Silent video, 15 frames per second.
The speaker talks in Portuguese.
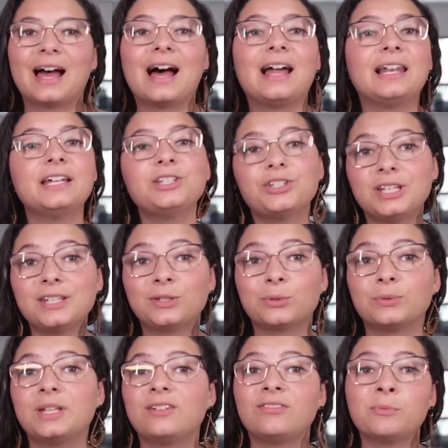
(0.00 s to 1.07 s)
Além
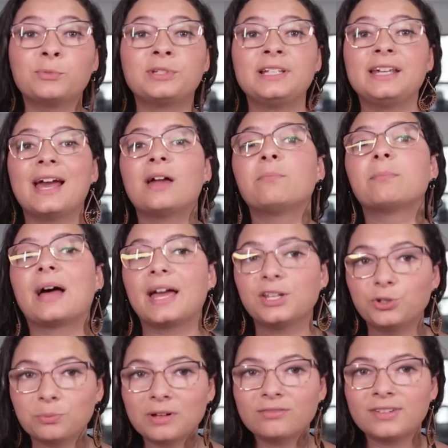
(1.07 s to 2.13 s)
disso, devemos ligar
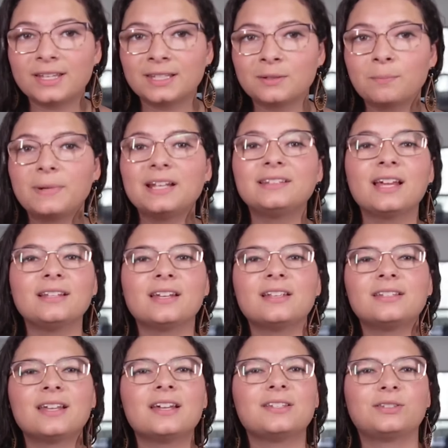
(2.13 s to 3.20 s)
mais de uma vez para
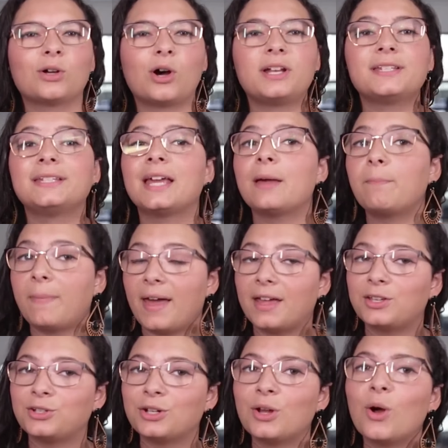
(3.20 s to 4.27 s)
entender se a história se
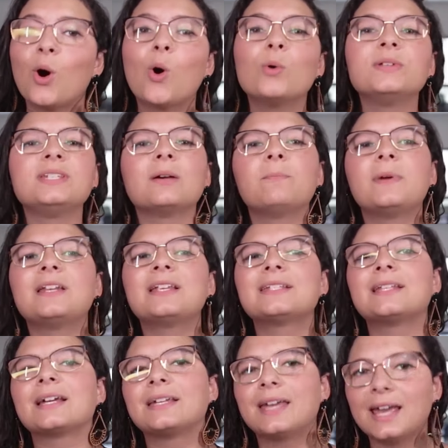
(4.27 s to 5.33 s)
repete ou se apenas
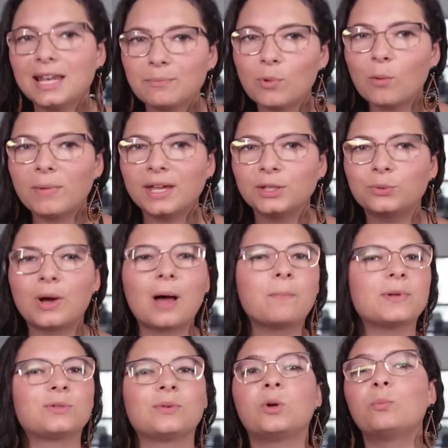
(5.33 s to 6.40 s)
naquele momento a
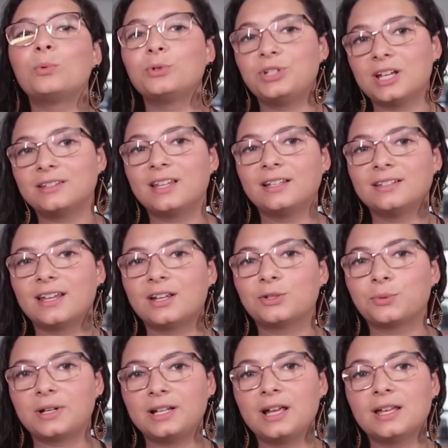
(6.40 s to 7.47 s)
pessoa não podia atender a
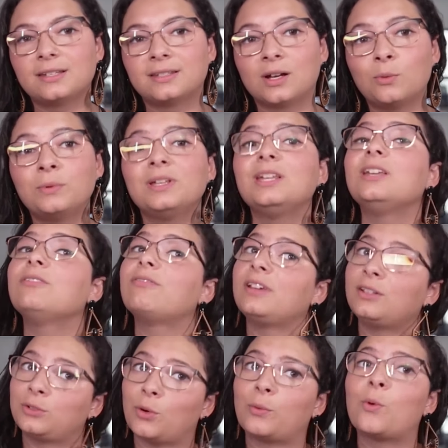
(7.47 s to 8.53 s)
sua ligação e
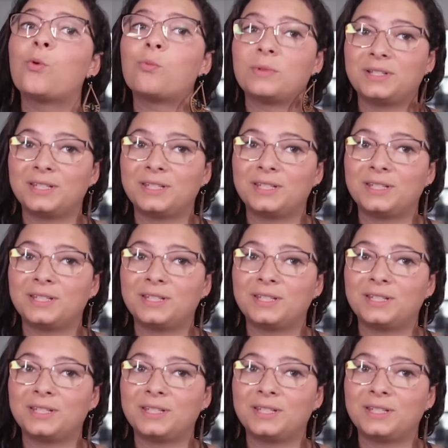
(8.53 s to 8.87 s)
inventou alguma